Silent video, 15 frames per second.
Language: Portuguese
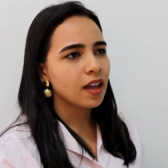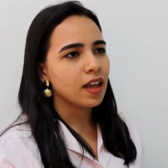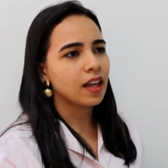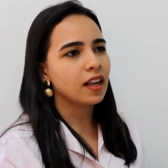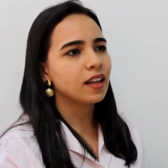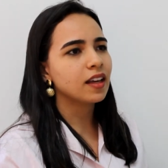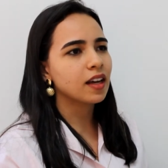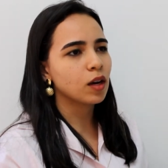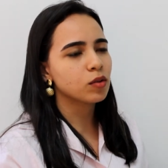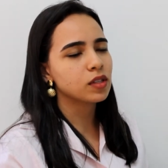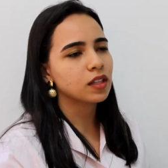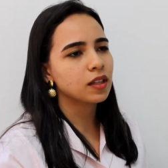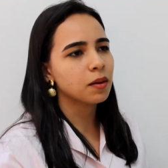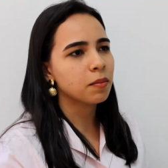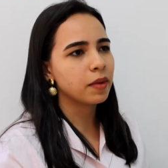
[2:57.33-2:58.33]
ele
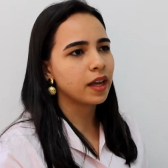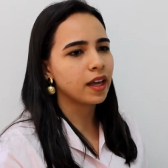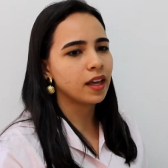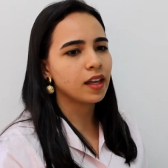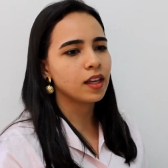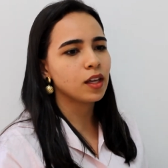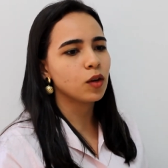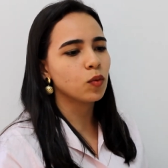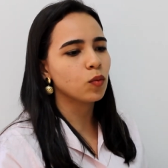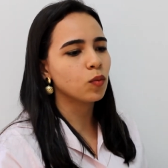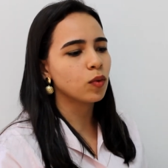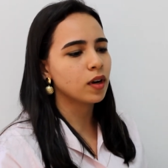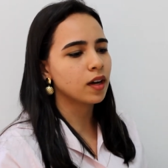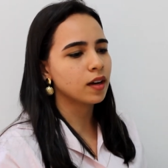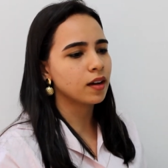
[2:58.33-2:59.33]
causa também
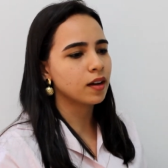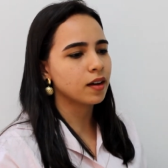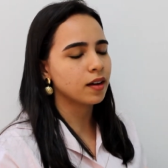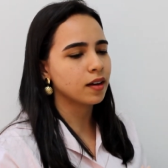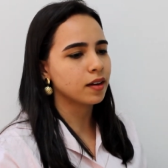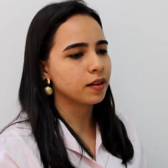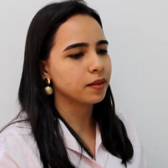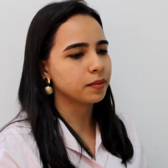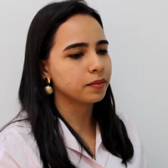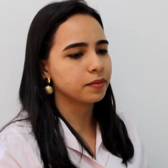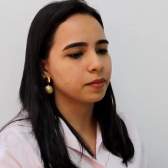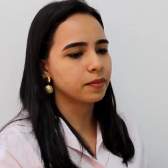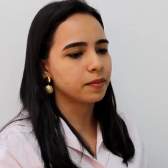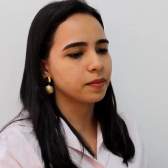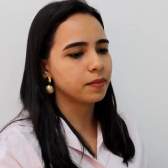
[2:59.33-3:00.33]
uma
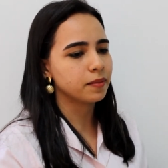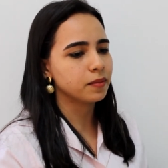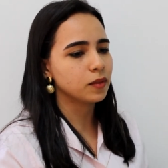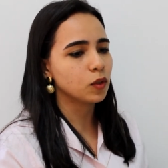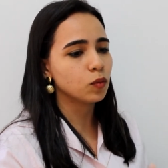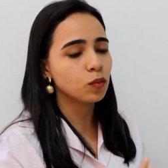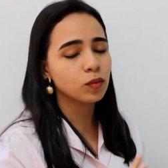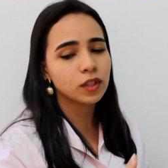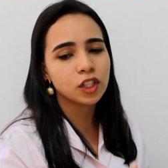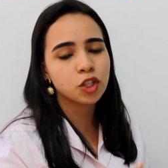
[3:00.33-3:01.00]
uma